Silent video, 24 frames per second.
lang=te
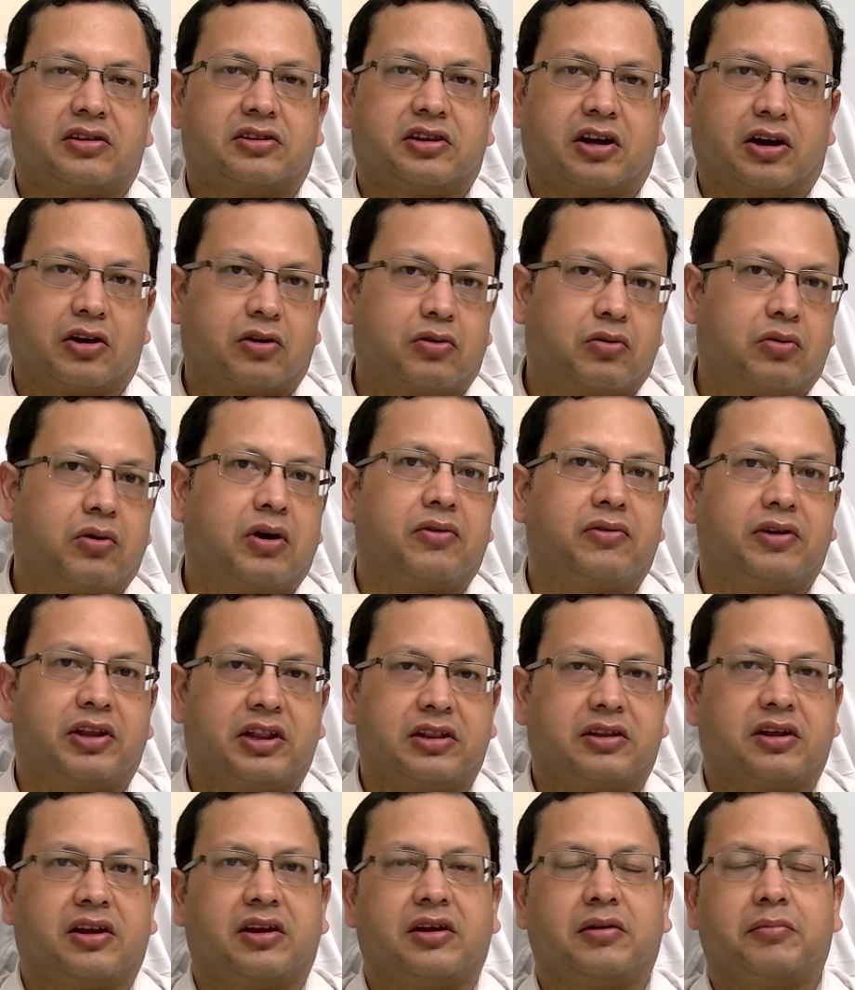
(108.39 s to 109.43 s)
తక్కువ
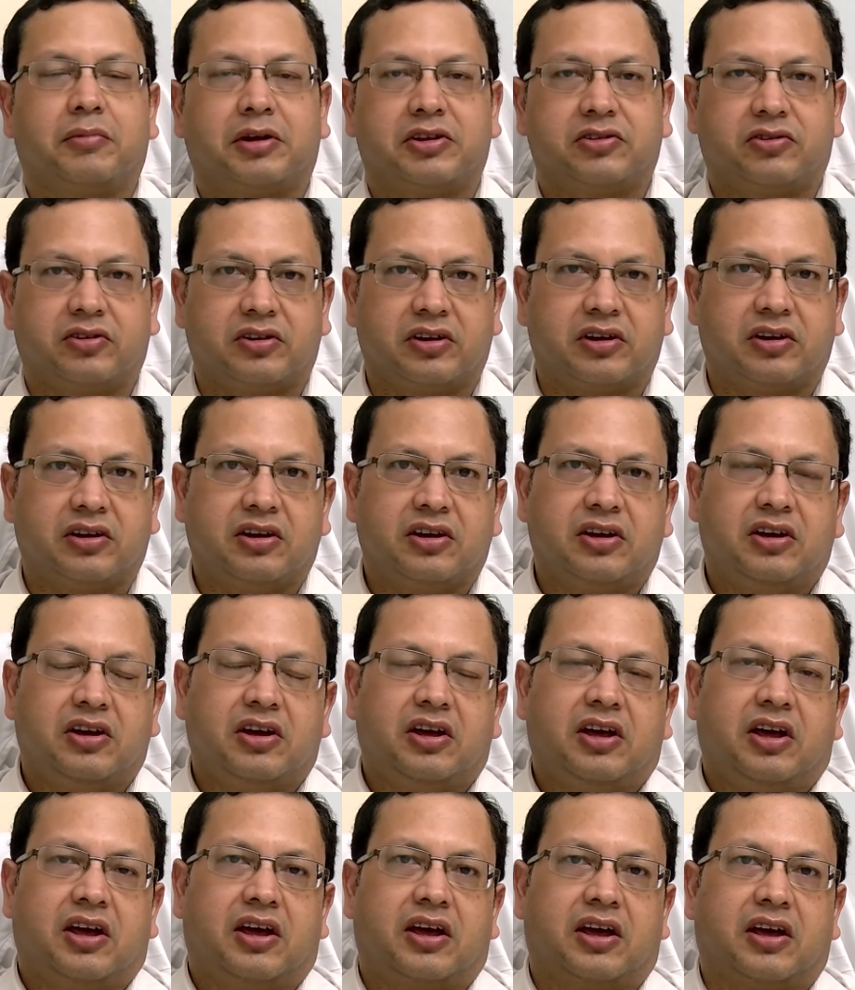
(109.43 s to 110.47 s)
వెళ్తేనే మంచి
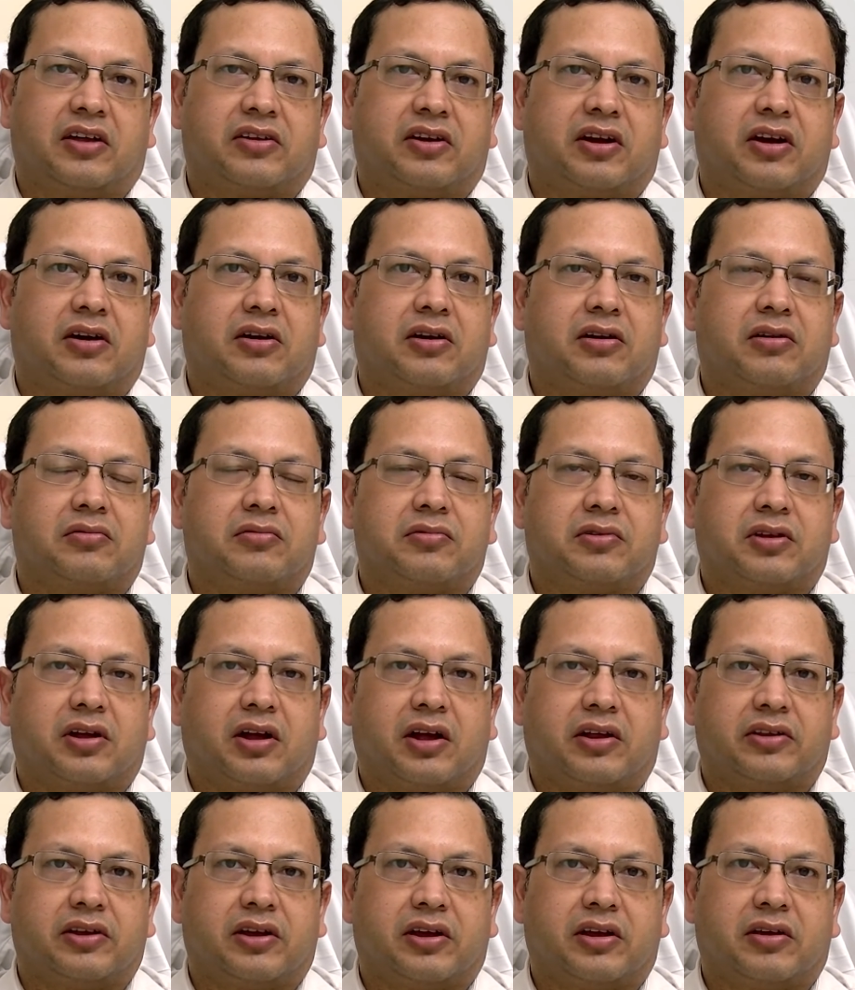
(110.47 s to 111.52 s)
ఏదైనా
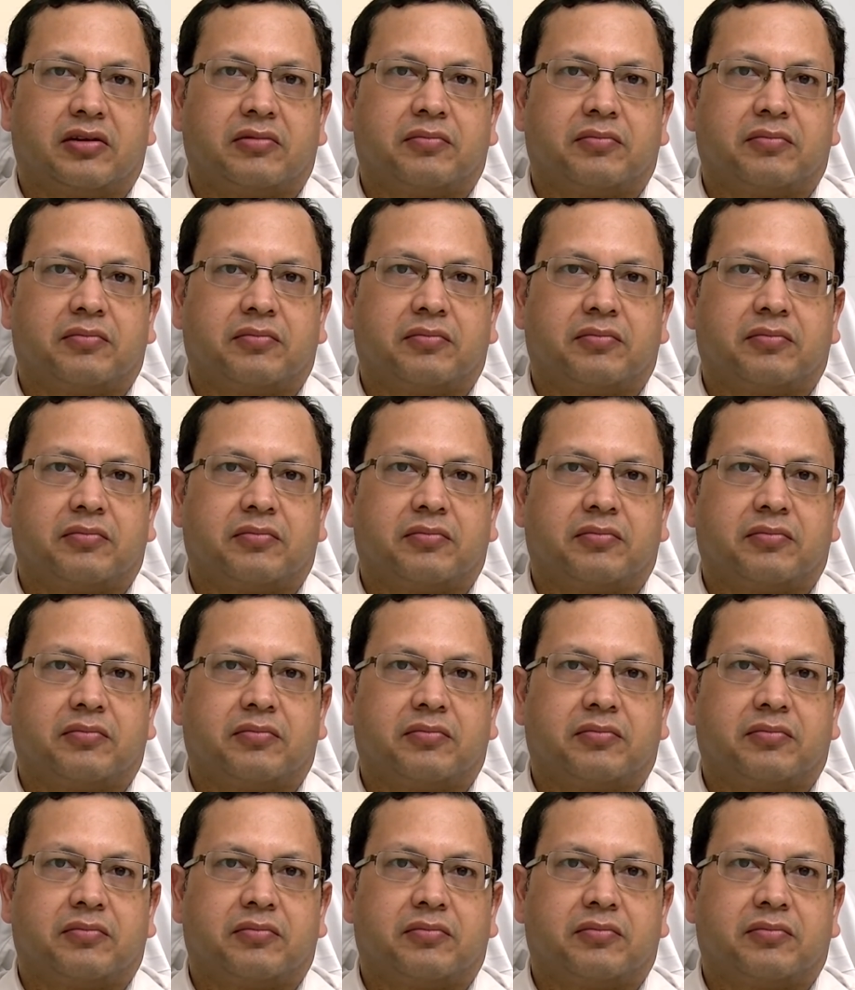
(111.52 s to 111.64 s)
అది